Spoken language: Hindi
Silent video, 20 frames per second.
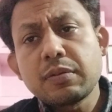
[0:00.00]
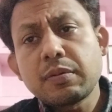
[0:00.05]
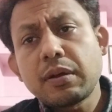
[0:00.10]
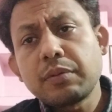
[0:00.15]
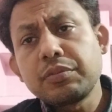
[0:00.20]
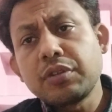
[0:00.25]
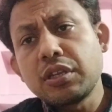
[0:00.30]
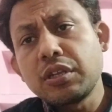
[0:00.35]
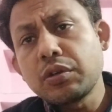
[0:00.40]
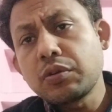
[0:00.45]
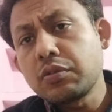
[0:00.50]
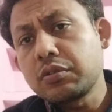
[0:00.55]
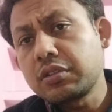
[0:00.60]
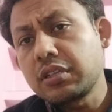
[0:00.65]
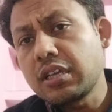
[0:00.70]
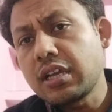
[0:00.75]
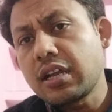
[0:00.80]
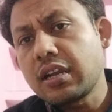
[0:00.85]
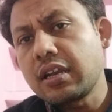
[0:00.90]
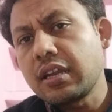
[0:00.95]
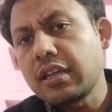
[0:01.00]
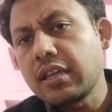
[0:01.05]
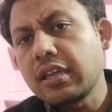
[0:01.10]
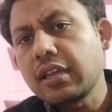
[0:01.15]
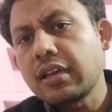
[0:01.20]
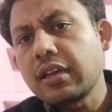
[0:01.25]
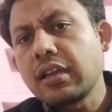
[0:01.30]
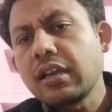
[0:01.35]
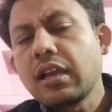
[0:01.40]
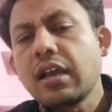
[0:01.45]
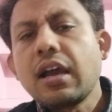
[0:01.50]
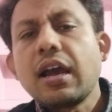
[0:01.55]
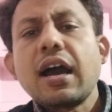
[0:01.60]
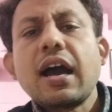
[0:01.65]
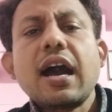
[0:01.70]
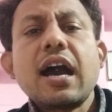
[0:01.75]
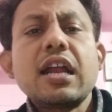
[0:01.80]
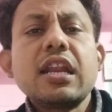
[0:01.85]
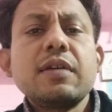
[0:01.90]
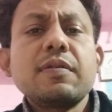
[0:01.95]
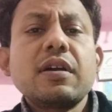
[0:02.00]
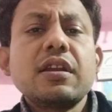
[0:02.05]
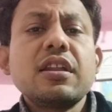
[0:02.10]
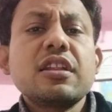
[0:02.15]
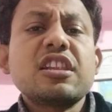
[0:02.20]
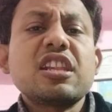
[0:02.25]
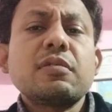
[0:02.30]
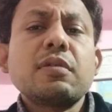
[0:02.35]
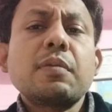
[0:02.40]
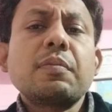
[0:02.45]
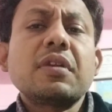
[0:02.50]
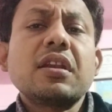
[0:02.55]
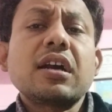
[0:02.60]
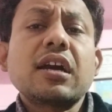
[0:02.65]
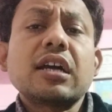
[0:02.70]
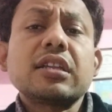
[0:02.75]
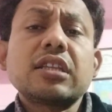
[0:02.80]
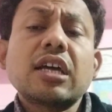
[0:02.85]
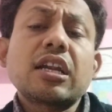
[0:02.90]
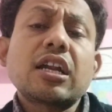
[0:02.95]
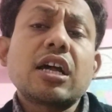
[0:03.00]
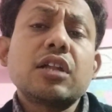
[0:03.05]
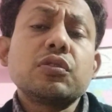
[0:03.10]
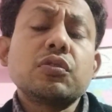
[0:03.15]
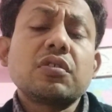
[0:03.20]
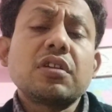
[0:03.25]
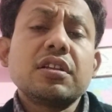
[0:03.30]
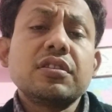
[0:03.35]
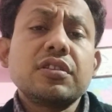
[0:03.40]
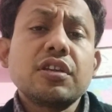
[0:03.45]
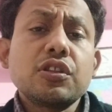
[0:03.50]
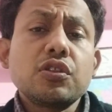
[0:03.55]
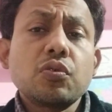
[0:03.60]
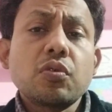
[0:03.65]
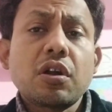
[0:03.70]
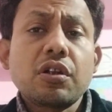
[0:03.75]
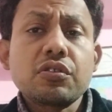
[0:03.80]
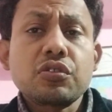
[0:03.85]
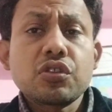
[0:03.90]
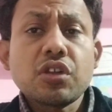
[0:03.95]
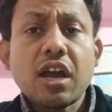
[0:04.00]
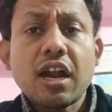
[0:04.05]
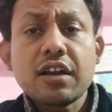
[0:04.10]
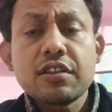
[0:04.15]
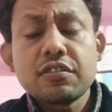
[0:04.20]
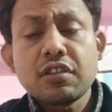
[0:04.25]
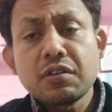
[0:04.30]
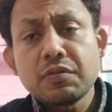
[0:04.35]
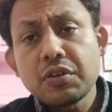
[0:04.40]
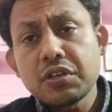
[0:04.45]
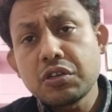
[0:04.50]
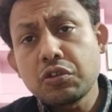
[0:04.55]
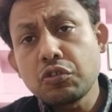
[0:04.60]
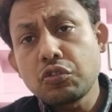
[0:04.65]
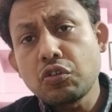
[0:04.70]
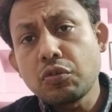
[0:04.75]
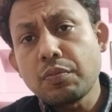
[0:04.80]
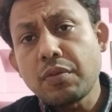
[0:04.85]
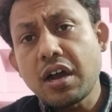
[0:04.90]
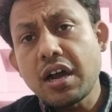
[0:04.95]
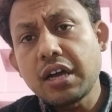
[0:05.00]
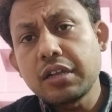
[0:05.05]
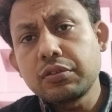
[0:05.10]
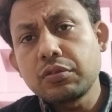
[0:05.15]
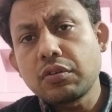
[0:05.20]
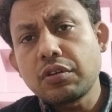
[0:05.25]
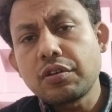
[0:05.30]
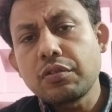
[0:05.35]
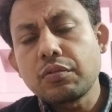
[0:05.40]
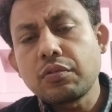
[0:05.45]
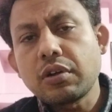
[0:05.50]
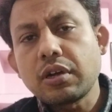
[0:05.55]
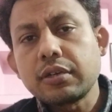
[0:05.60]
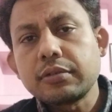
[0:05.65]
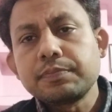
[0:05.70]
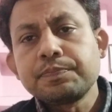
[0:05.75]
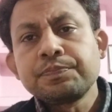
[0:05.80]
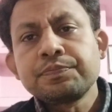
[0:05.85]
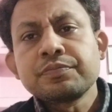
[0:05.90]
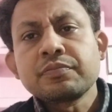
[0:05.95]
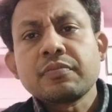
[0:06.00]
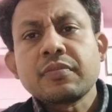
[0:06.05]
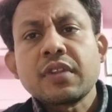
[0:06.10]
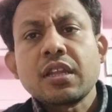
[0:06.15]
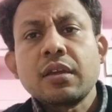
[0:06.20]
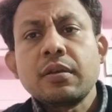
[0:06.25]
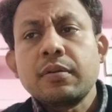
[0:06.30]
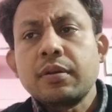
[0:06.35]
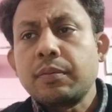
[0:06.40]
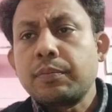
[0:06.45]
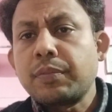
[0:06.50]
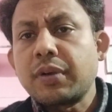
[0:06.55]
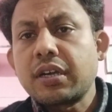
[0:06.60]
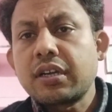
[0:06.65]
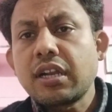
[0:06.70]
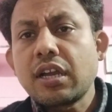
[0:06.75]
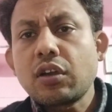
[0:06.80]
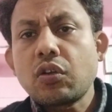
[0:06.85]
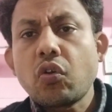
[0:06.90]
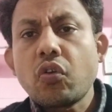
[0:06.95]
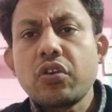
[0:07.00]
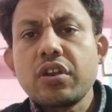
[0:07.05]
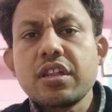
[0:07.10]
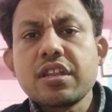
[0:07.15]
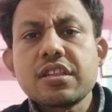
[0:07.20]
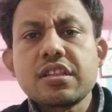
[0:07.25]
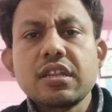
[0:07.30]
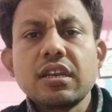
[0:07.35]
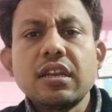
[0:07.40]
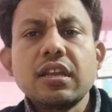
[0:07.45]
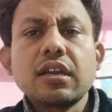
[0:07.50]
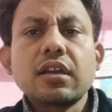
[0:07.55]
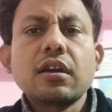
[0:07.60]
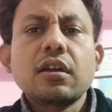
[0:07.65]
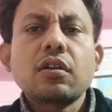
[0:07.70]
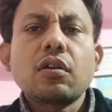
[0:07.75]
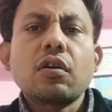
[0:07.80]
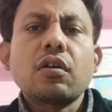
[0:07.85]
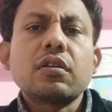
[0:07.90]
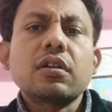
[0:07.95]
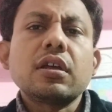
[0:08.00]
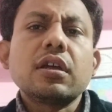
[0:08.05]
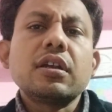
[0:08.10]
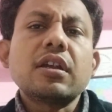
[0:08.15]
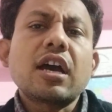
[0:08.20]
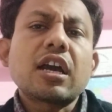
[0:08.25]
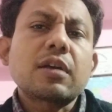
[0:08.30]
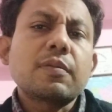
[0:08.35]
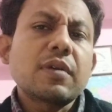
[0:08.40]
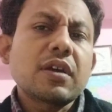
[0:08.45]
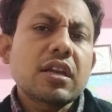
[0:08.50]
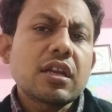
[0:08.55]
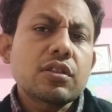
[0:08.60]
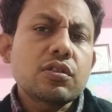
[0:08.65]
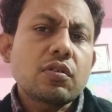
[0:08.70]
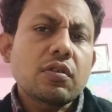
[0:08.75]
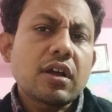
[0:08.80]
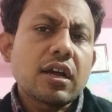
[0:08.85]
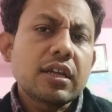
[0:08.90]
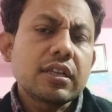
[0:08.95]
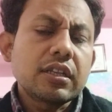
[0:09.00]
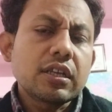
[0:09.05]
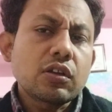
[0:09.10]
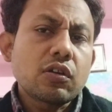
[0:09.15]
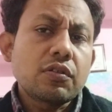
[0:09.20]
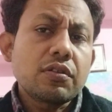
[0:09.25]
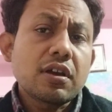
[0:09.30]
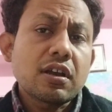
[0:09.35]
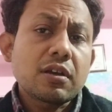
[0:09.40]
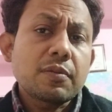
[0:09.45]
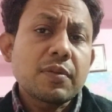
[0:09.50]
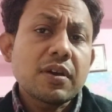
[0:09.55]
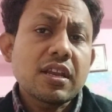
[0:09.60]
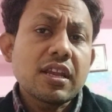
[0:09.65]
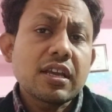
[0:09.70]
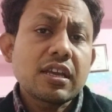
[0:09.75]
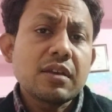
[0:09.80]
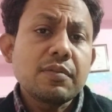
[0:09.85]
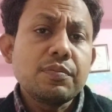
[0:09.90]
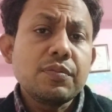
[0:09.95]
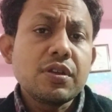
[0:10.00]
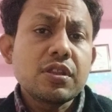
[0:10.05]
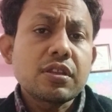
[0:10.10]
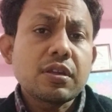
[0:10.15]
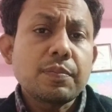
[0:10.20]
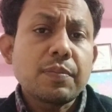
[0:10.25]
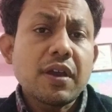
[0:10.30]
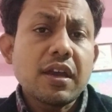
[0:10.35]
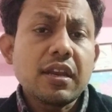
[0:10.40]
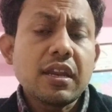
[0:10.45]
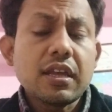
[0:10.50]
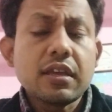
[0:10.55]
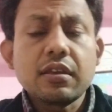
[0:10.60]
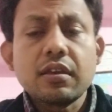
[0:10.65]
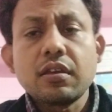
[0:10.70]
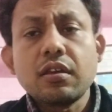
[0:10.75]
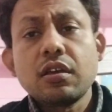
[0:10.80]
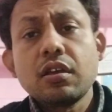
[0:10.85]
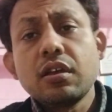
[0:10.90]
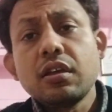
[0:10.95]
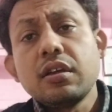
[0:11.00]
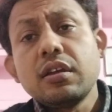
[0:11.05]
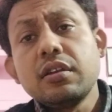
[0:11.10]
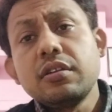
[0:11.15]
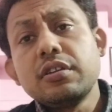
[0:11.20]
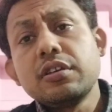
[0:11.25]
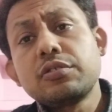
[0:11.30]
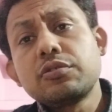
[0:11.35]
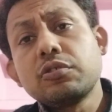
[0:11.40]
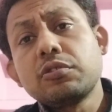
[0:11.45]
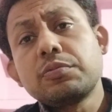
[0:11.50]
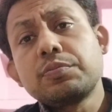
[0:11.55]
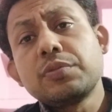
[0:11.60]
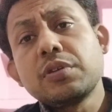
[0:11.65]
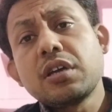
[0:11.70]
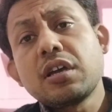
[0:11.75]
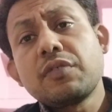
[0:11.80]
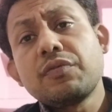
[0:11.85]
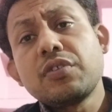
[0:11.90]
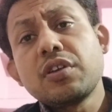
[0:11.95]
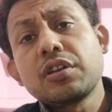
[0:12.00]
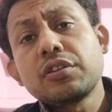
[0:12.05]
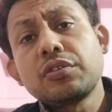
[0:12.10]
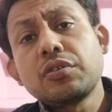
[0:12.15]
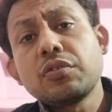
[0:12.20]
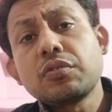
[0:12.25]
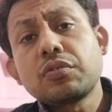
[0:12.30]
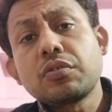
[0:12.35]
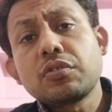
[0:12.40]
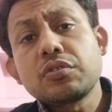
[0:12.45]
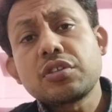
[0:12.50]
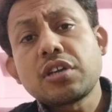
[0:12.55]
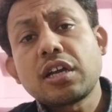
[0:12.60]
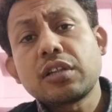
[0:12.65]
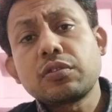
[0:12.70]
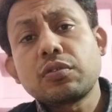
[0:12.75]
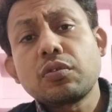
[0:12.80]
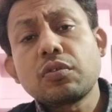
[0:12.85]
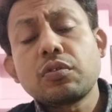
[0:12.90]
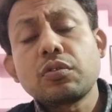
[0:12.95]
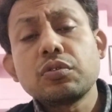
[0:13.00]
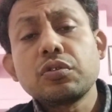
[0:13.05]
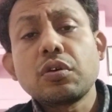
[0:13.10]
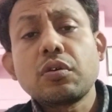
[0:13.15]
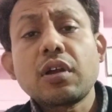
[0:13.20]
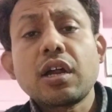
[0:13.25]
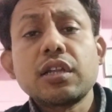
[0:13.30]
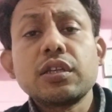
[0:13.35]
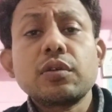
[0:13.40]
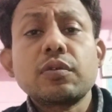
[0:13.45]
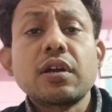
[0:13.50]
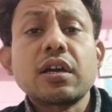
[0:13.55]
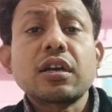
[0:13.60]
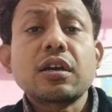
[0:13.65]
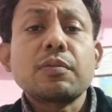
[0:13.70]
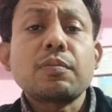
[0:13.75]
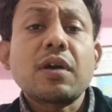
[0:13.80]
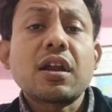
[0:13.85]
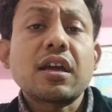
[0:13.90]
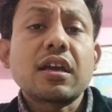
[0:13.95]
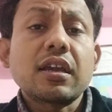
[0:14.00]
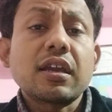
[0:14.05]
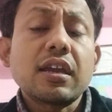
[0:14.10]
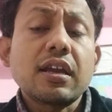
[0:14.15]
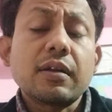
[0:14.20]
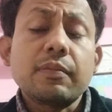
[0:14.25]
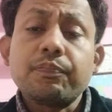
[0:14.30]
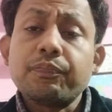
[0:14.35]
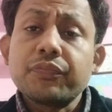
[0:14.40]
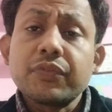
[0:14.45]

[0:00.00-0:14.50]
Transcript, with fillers: जवाब देने को तैयार नहीं है आने वाले समय में लगातार आंदोलन तेज हुआ और चार जनवरी को जो महा आंदोलन हुआ पटना कॉलेज से लेकर और डाक बंगला चौराहे तक और डाक बंगला के बीच पहले ही निश्चित रूप से अभ्यर्थियों को छात्रों को दौड़ा दौड़ा कर मारा गया